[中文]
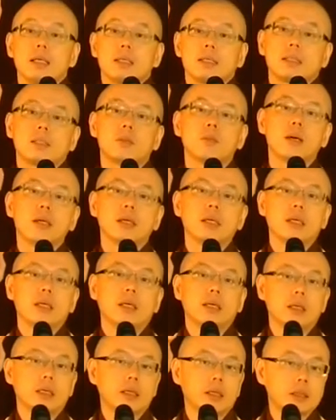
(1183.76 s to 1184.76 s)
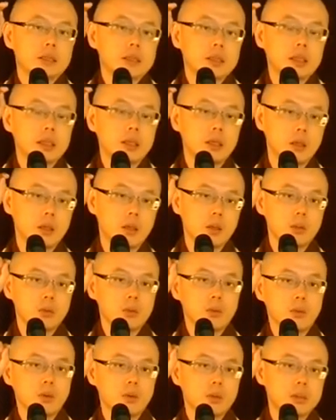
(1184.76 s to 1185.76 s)
希望你能够
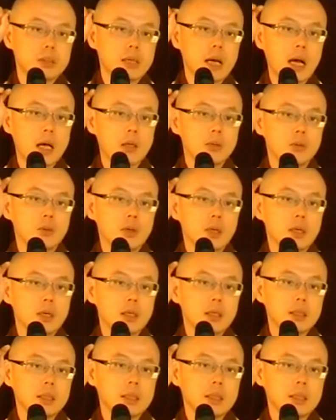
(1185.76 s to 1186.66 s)
去察觉，